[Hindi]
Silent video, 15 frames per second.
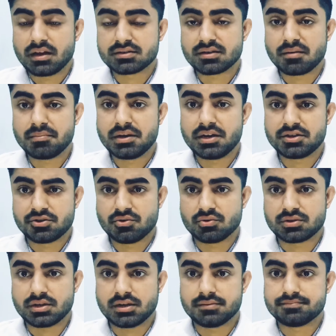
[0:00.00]
एग्जामिनेशन
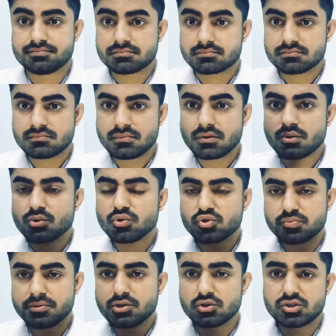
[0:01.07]
होता है
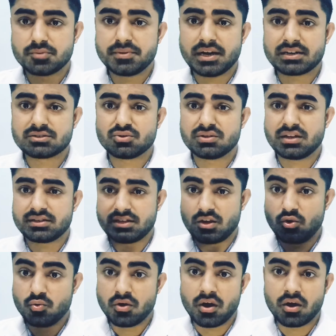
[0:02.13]
उसमें जो सब्जेक्ट्स होते हैं
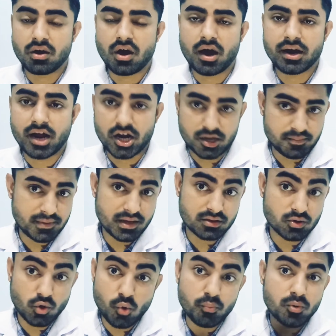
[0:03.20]
जैसे अनाटमी या
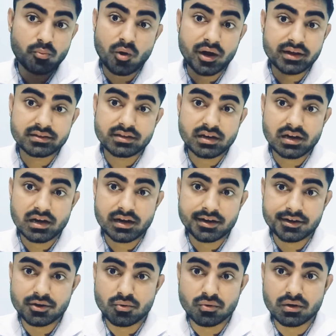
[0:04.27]
तो ह्यूमन बॉडी से
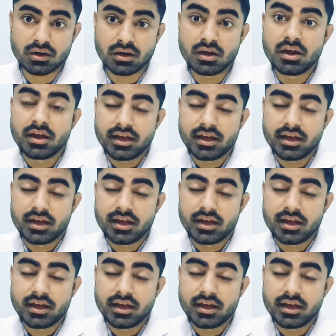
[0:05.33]
रिलेटेड होगा